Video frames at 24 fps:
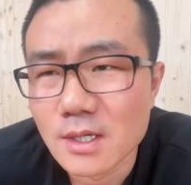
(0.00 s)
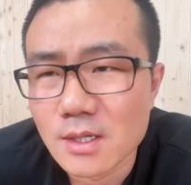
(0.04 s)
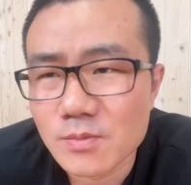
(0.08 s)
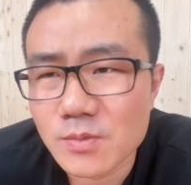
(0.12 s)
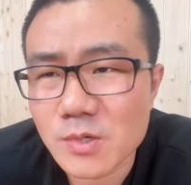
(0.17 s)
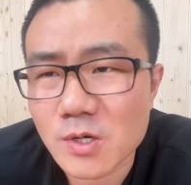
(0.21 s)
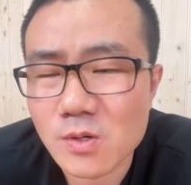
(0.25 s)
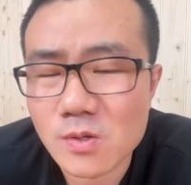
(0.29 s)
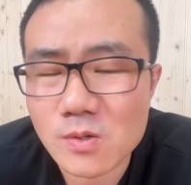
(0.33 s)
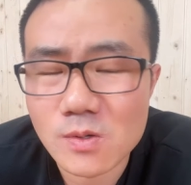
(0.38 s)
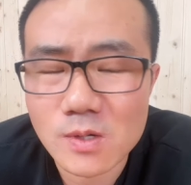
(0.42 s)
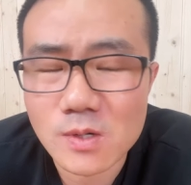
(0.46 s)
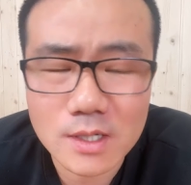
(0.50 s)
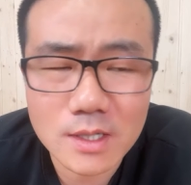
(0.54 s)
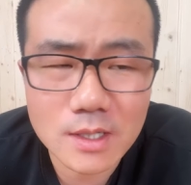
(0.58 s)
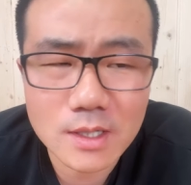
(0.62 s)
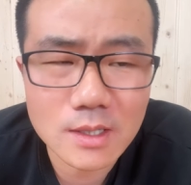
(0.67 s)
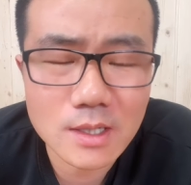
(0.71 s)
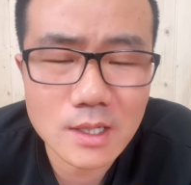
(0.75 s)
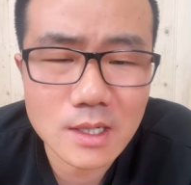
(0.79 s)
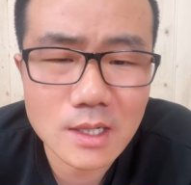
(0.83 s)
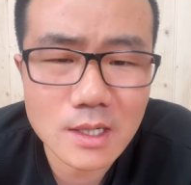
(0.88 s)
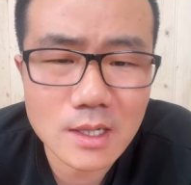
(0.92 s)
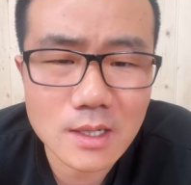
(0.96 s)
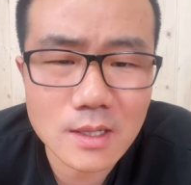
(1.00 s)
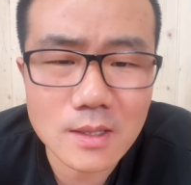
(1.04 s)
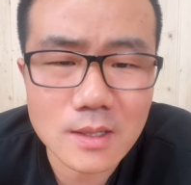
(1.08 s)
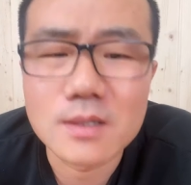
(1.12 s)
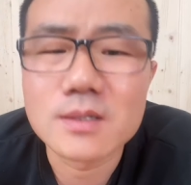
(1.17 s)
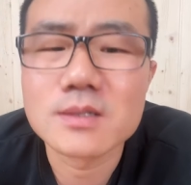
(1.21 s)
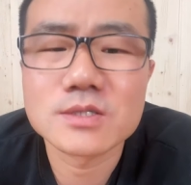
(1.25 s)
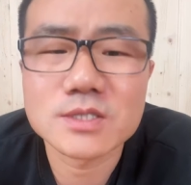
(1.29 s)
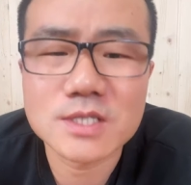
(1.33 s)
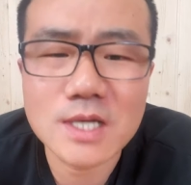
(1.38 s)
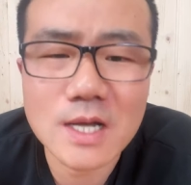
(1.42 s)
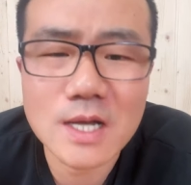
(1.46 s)
包括这
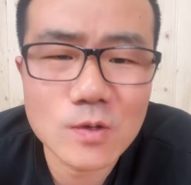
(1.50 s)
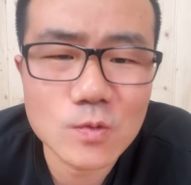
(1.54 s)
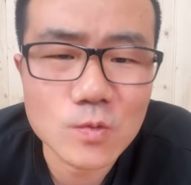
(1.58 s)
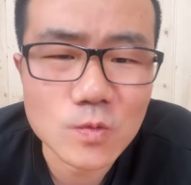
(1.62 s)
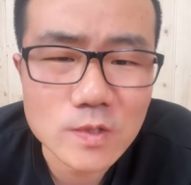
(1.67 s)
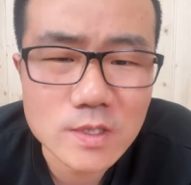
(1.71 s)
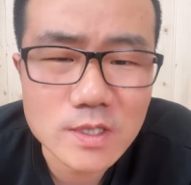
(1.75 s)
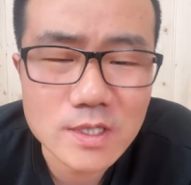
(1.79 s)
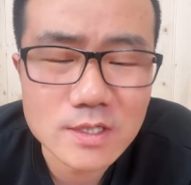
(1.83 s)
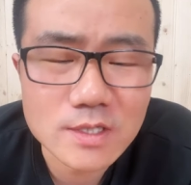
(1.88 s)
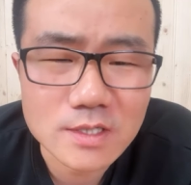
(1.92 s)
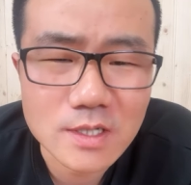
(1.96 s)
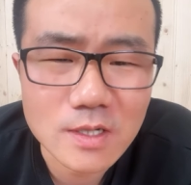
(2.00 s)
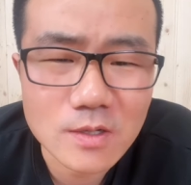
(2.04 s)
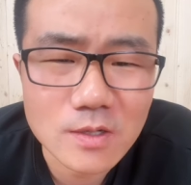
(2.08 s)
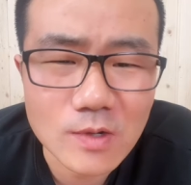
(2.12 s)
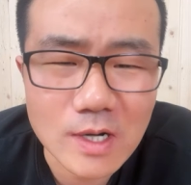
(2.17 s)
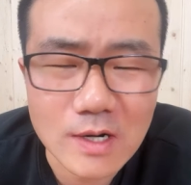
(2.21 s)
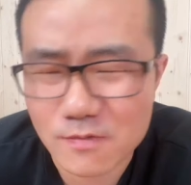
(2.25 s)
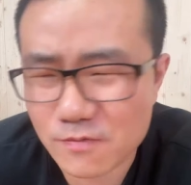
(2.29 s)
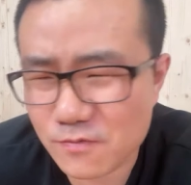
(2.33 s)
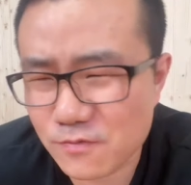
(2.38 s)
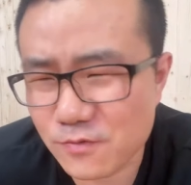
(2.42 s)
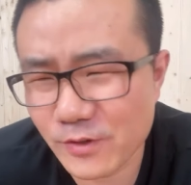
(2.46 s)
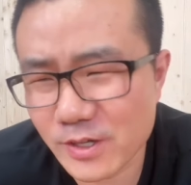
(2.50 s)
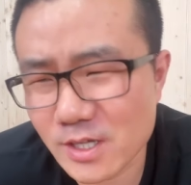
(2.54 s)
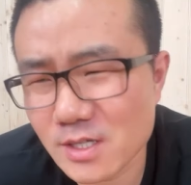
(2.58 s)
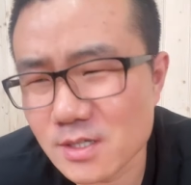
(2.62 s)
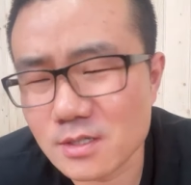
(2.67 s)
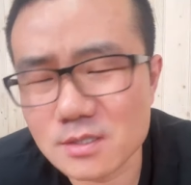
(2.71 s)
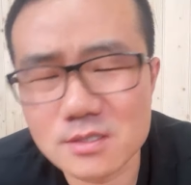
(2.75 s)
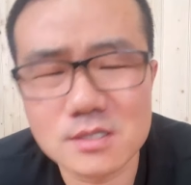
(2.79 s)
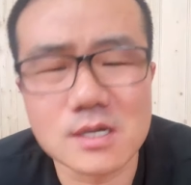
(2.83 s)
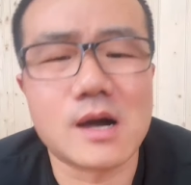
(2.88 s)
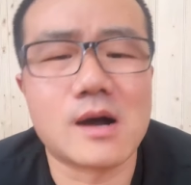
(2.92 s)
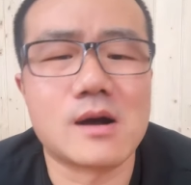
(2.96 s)
个上古这些神话，非
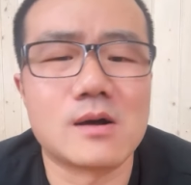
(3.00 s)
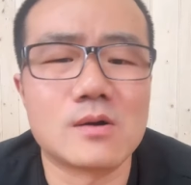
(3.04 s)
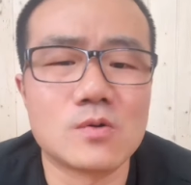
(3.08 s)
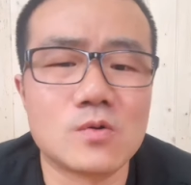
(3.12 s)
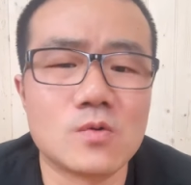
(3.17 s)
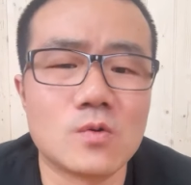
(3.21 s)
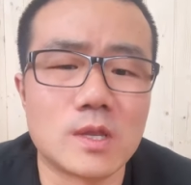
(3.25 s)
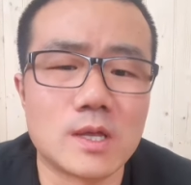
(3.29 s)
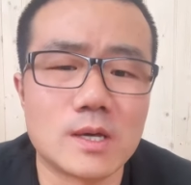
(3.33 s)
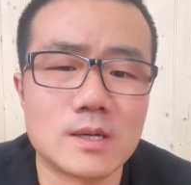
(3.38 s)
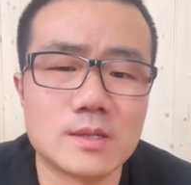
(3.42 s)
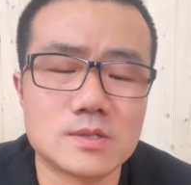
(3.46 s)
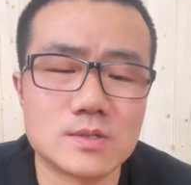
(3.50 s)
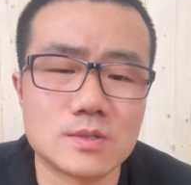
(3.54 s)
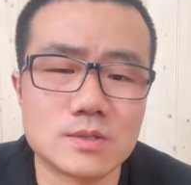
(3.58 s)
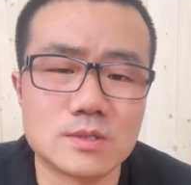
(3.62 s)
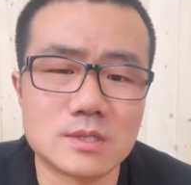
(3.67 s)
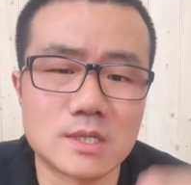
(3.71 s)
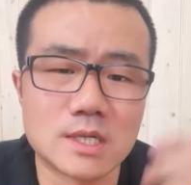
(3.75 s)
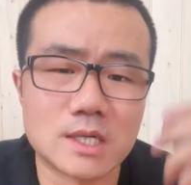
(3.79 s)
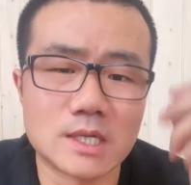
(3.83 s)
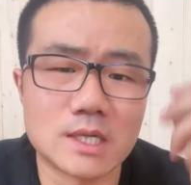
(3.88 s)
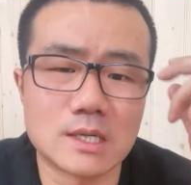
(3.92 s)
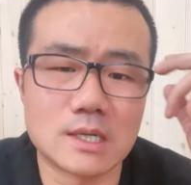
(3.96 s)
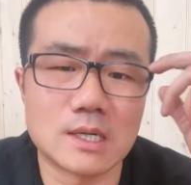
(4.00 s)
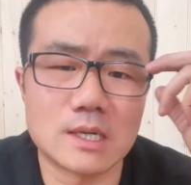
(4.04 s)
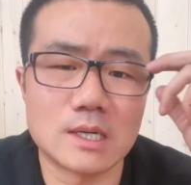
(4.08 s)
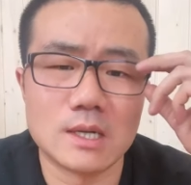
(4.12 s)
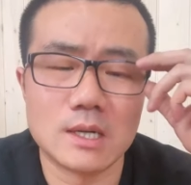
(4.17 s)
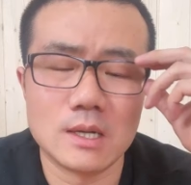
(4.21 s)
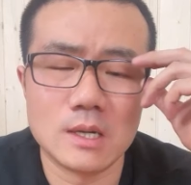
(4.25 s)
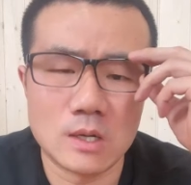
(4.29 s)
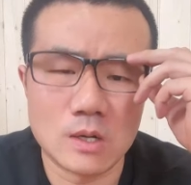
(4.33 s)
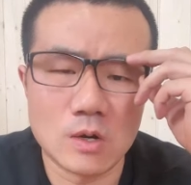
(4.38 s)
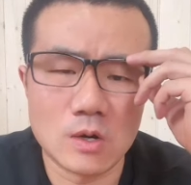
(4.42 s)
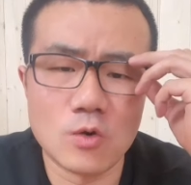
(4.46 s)
常残酷的，就是这个
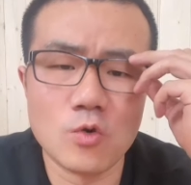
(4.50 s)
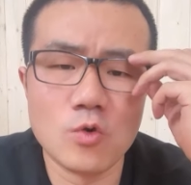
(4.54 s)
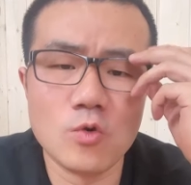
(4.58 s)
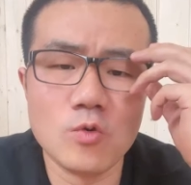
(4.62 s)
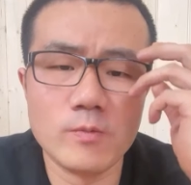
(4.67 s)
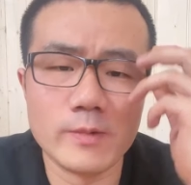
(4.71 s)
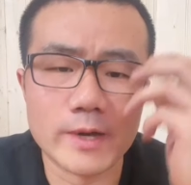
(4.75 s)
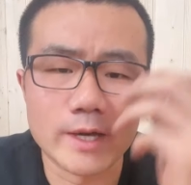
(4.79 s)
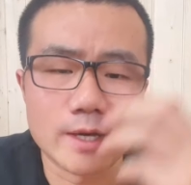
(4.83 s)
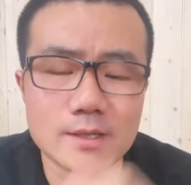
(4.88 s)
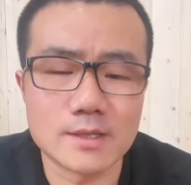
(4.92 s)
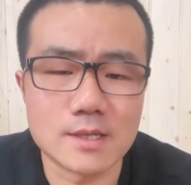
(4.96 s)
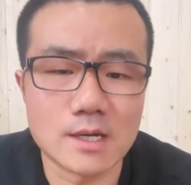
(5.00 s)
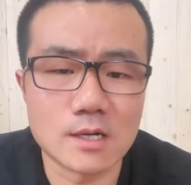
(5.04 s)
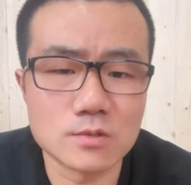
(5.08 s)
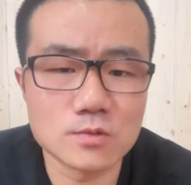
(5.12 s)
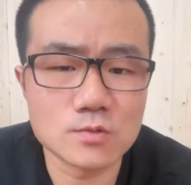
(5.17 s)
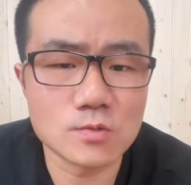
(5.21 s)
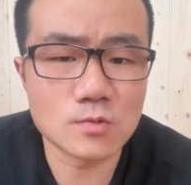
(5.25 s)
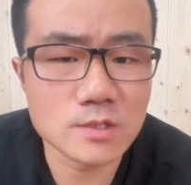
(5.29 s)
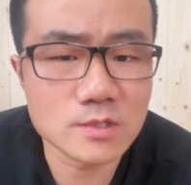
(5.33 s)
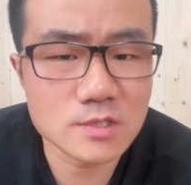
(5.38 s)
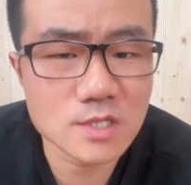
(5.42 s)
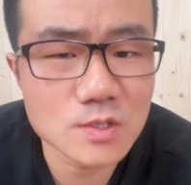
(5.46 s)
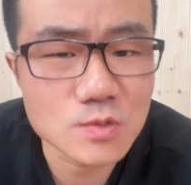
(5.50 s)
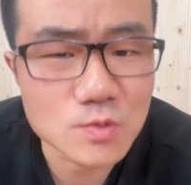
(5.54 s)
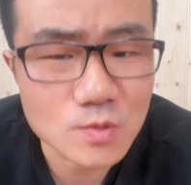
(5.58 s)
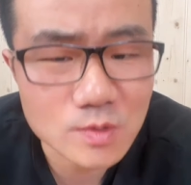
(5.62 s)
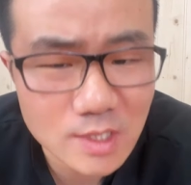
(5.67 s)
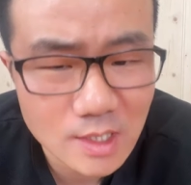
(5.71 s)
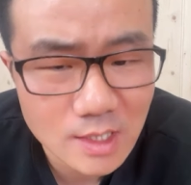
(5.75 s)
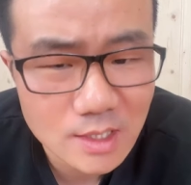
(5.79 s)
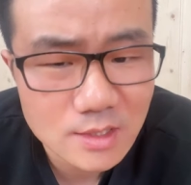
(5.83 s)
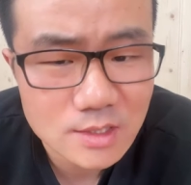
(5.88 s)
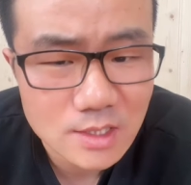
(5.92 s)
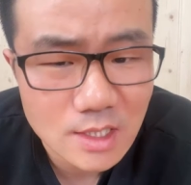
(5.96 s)
欧美当中这种
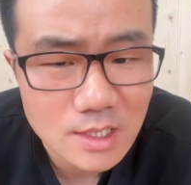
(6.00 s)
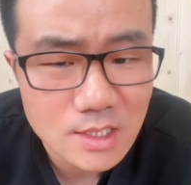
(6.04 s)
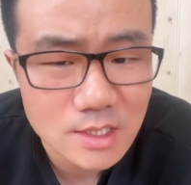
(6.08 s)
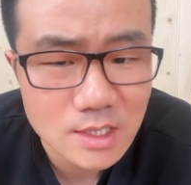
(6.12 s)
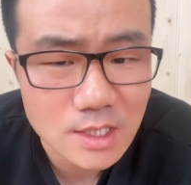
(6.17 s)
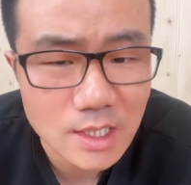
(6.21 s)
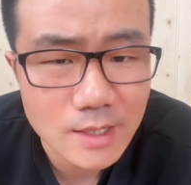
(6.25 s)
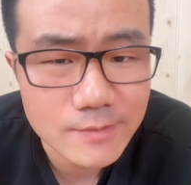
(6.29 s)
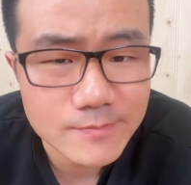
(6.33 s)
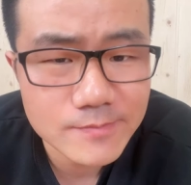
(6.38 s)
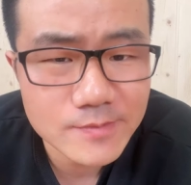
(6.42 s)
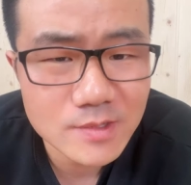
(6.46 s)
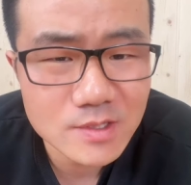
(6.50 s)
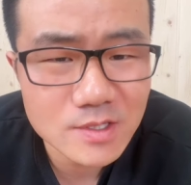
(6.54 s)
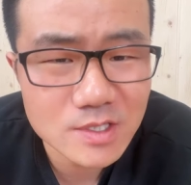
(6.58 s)
这个神仙。